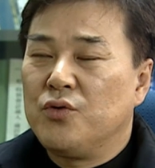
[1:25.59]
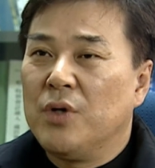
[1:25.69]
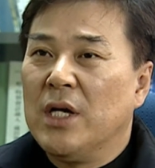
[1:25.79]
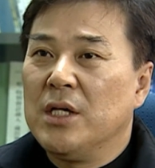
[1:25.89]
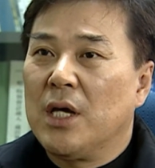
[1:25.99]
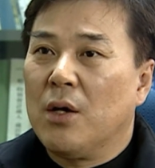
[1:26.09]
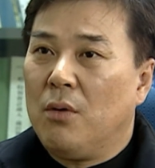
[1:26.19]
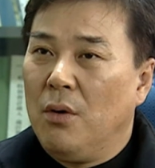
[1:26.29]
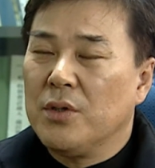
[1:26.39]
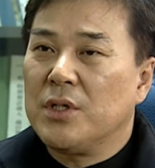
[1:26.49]
중간역이
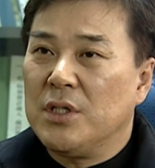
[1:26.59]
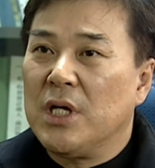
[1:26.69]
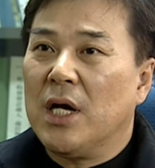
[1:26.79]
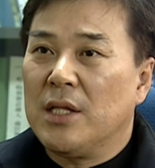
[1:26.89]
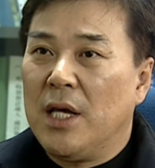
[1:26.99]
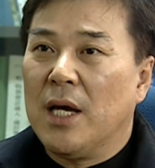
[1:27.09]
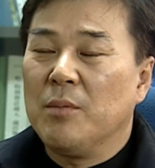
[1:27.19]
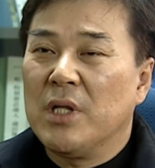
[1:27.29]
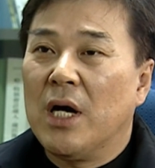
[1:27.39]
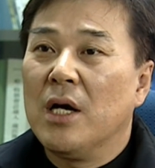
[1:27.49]
꼭 설치가 돼야
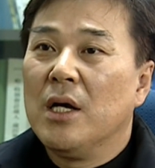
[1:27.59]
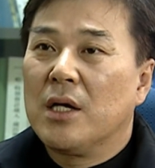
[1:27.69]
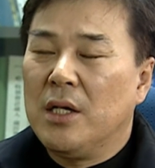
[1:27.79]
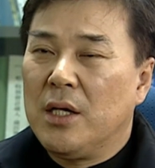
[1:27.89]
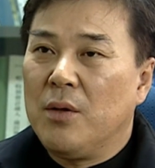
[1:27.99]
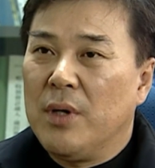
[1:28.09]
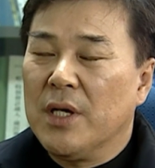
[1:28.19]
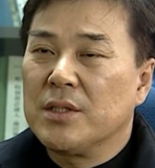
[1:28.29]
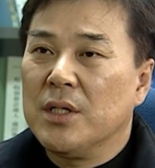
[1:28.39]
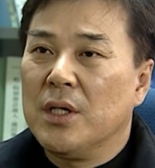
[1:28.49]
합니다. 그러기
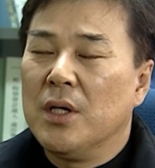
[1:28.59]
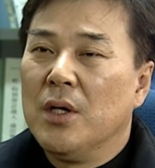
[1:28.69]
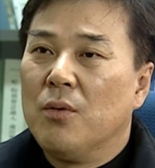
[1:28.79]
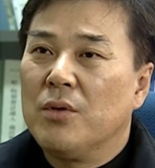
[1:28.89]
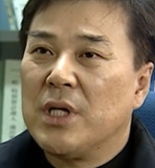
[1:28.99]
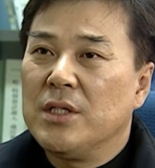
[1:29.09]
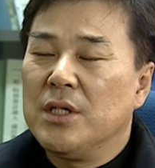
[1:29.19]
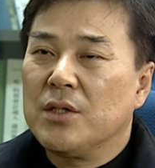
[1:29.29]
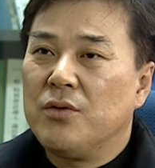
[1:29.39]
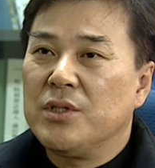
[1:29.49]
위해서 울산
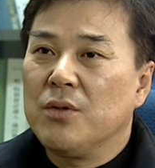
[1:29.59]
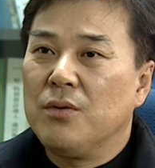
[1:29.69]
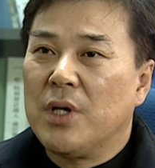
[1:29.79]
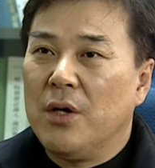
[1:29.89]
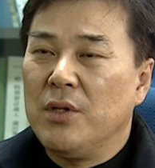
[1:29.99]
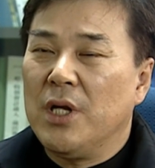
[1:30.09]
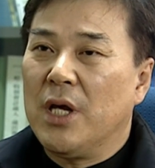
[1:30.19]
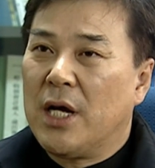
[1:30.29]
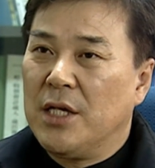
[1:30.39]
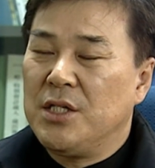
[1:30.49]
지역 출신
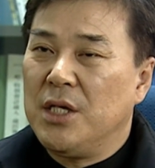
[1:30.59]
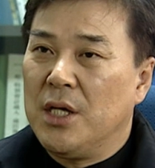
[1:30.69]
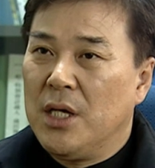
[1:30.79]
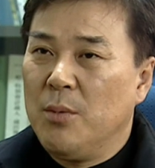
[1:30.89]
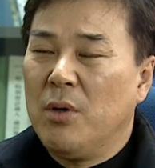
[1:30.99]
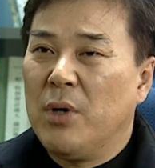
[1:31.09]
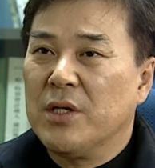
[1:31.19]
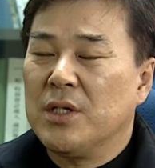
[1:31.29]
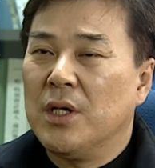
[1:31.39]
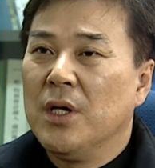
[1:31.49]
국회의원들이 같이 힘을
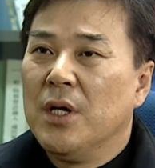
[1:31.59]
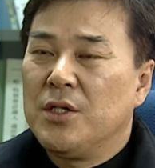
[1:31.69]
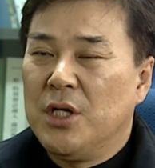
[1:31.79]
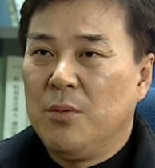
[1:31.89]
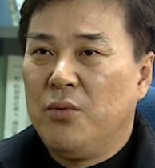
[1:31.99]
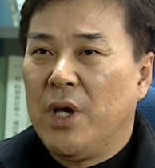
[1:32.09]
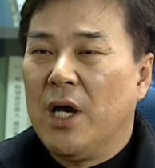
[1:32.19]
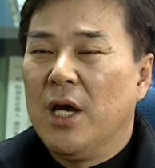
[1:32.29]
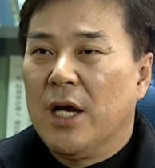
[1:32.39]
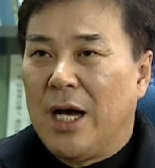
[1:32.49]
모아서
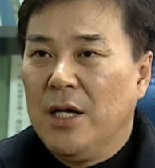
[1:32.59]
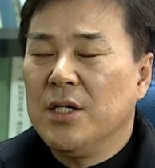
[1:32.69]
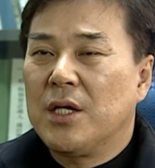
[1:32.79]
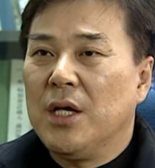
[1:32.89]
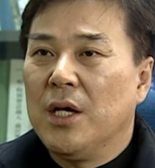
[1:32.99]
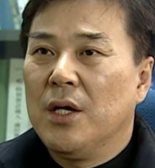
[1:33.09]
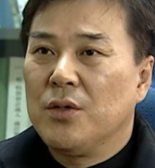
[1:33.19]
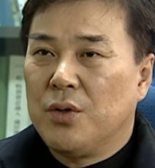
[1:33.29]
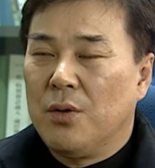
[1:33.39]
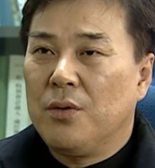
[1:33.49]
정부에 강력히
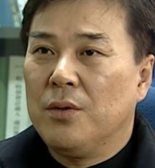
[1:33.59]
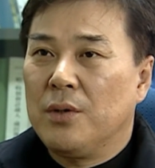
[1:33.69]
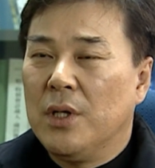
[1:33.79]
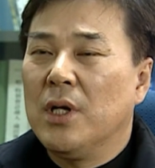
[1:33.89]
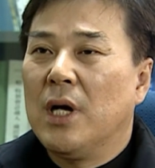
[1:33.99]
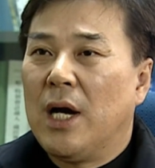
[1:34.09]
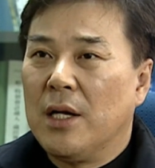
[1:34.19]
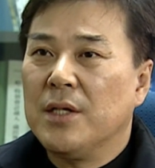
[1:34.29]
촉구를 할